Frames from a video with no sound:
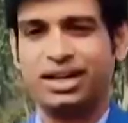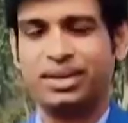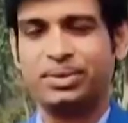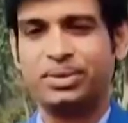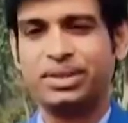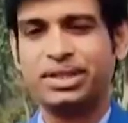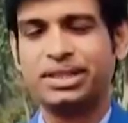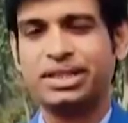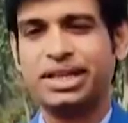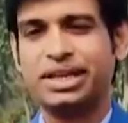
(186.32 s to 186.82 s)
দু
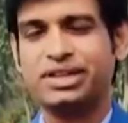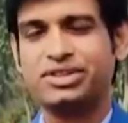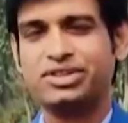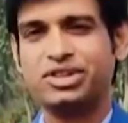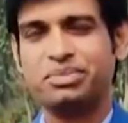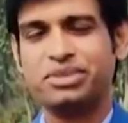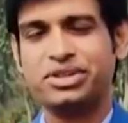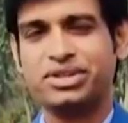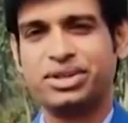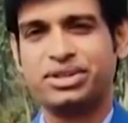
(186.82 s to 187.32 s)
হাজার তেইশ
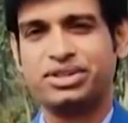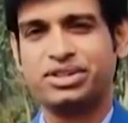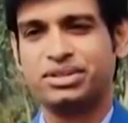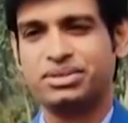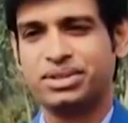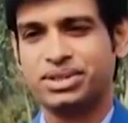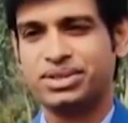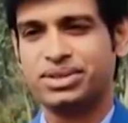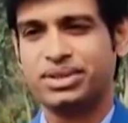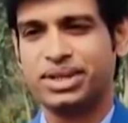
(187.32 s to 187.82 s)
চব্বিশ অর্থ
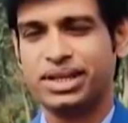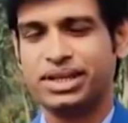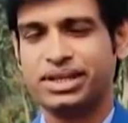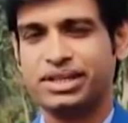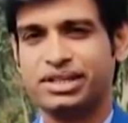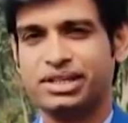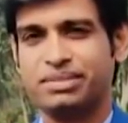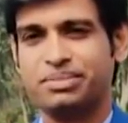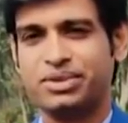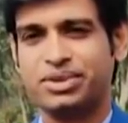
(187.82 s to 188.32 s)
বছরে
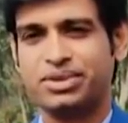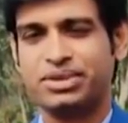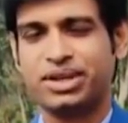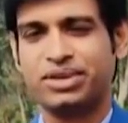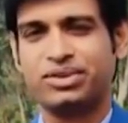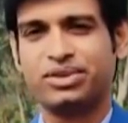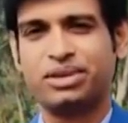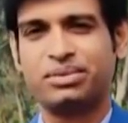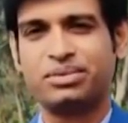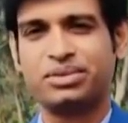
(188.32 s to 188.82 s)
কৃষি প্রণোদনা
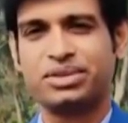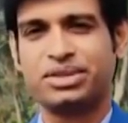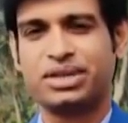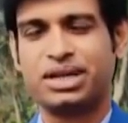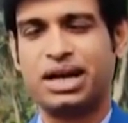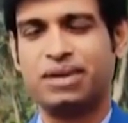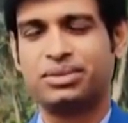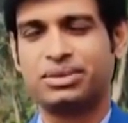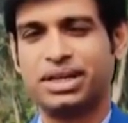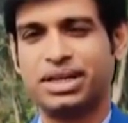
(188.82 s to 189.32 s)
কর্মসূচির
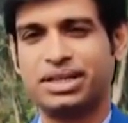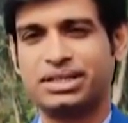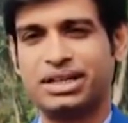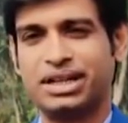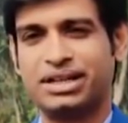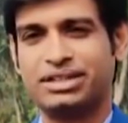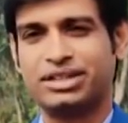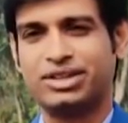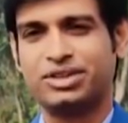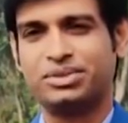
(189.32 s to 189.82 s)
আওতায়
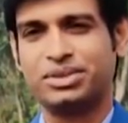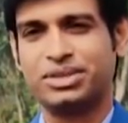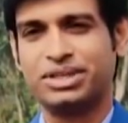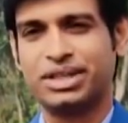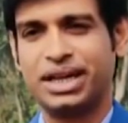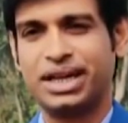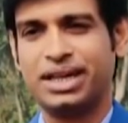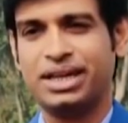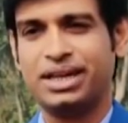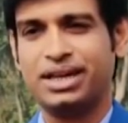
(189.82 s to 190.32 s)
সারসা
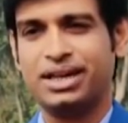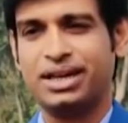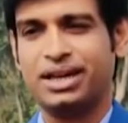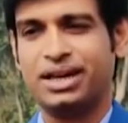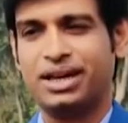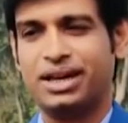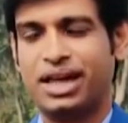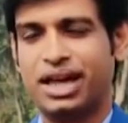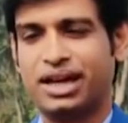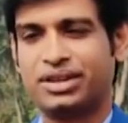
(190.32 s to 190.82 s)
উপজেলায়
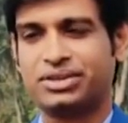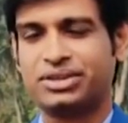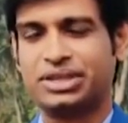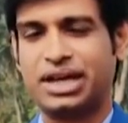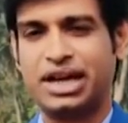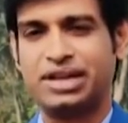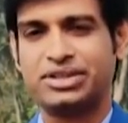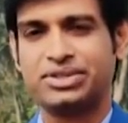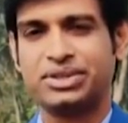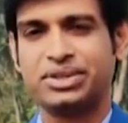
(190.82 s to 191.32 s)
একশো
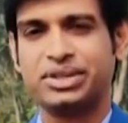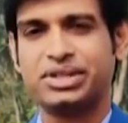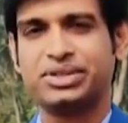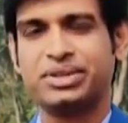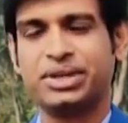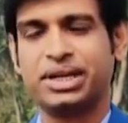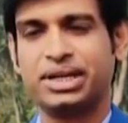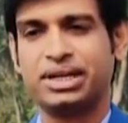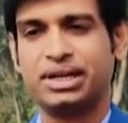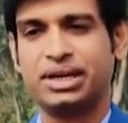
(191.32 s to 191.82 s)
ষাট জন
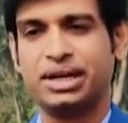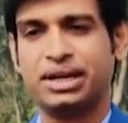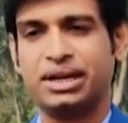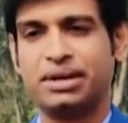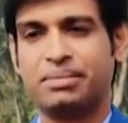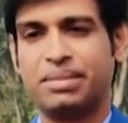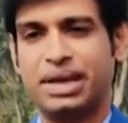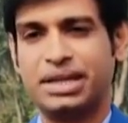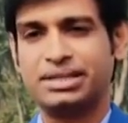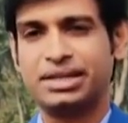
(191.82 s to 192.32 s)
কৃষকের
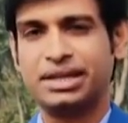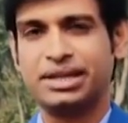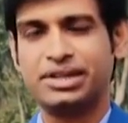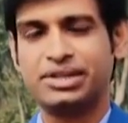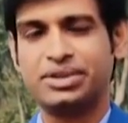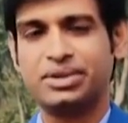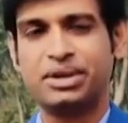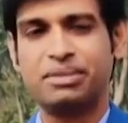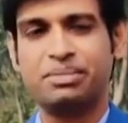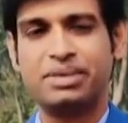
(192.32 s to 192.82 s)
মাঝে
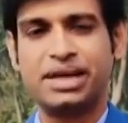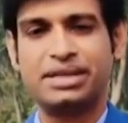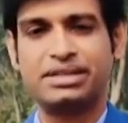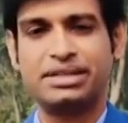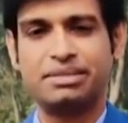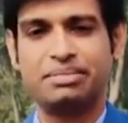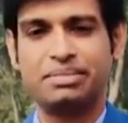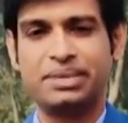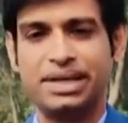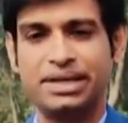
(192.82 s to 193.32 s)
কৃষিগুলি
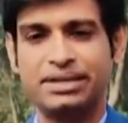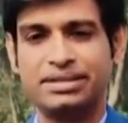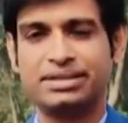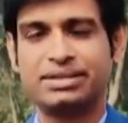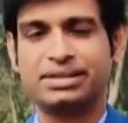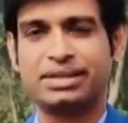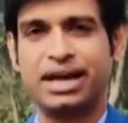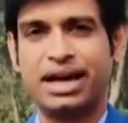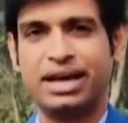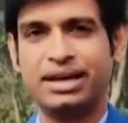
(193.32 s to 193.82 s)
পেঁয়াজের বীজ
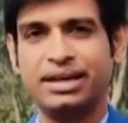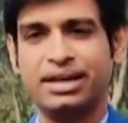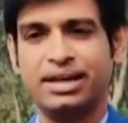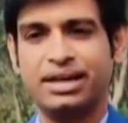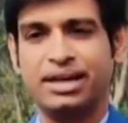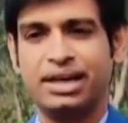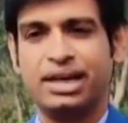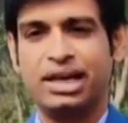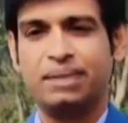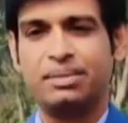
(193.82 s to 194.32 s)
সার
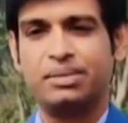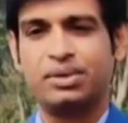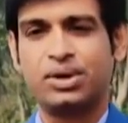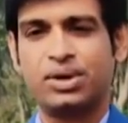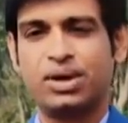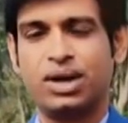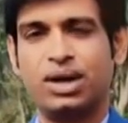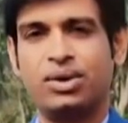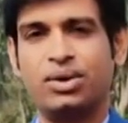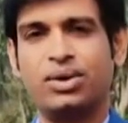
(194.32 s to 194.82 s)
এবং
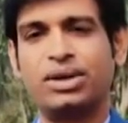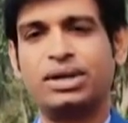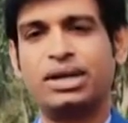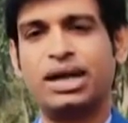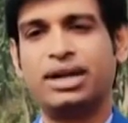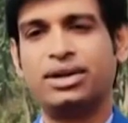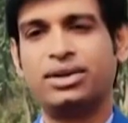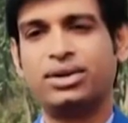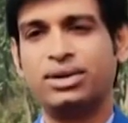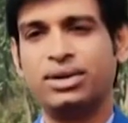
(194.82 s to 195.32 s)

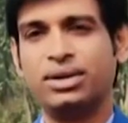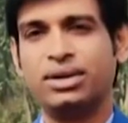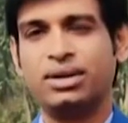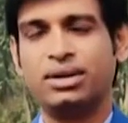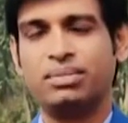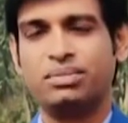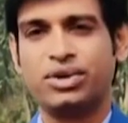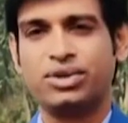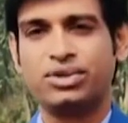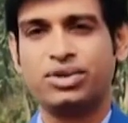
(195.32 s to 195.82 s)
অন্যান্য
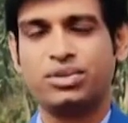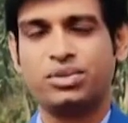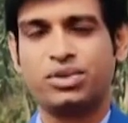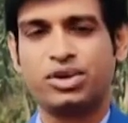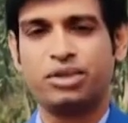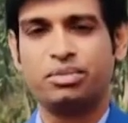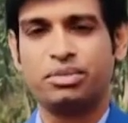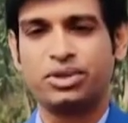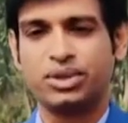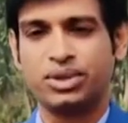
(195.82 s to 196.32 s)
প্রয়োজনীয়
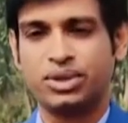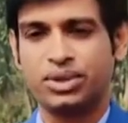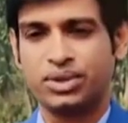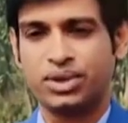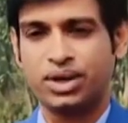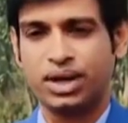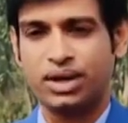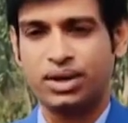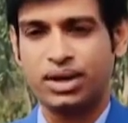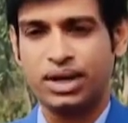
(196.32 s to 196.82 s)
উপকরণ বিতরণ
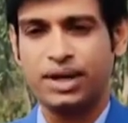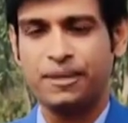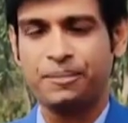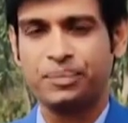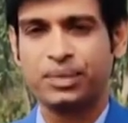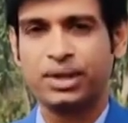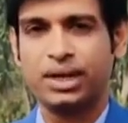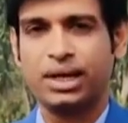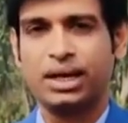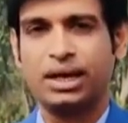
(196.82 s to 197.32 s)
করা হয়
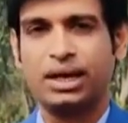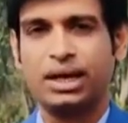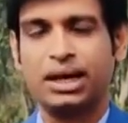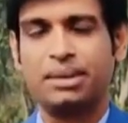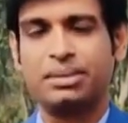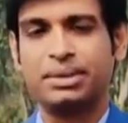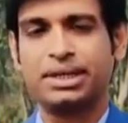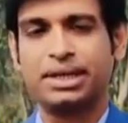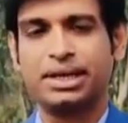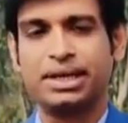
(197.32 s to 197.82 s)

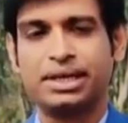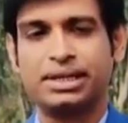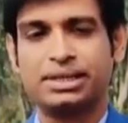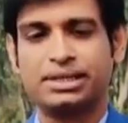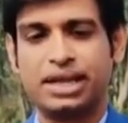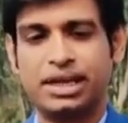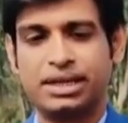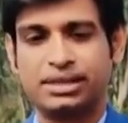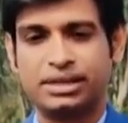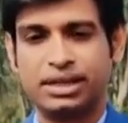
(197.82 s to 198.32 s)
আমাদের এই
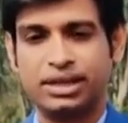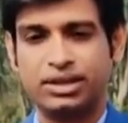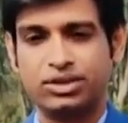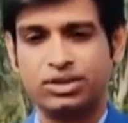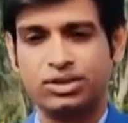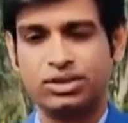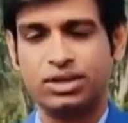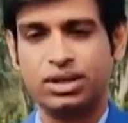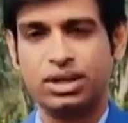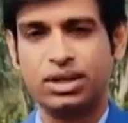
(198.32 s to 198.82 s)
সারসা
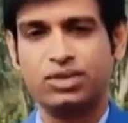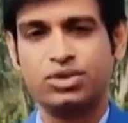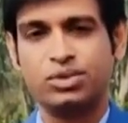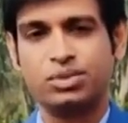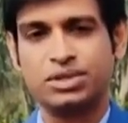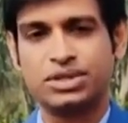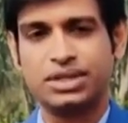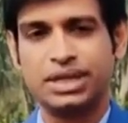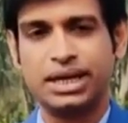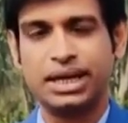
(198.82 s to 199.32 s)

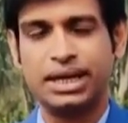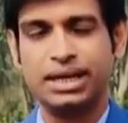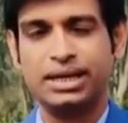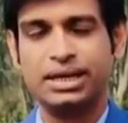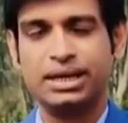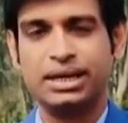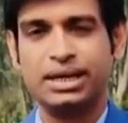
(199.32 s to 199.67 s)
উপজেলায়